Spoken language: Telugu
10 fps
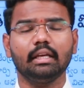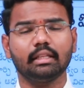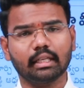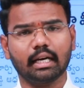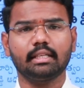
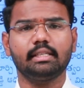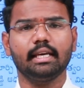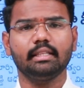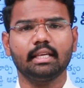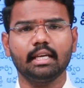ఎంత ఖర్చు
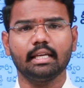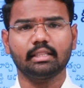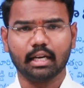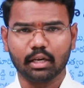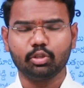అయింది
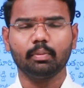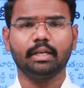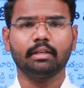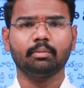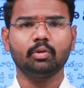ఎంత ఖర్చు
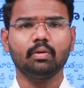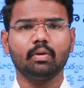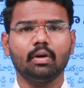పెట్టినామో